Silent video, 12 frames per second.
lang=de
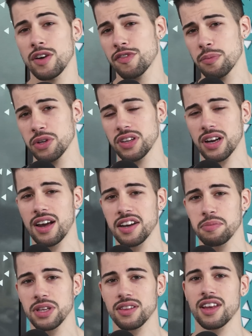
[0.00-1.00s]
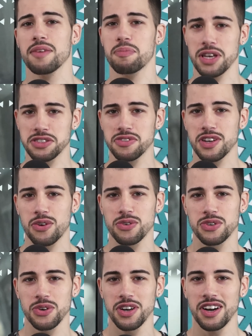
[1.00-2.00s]
Waffen müsst ihr keine mitnehmen,
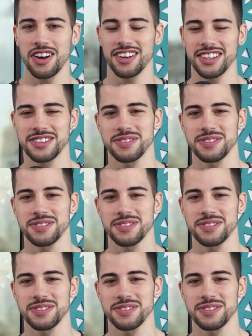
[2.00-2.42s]
PS4-Controller langt.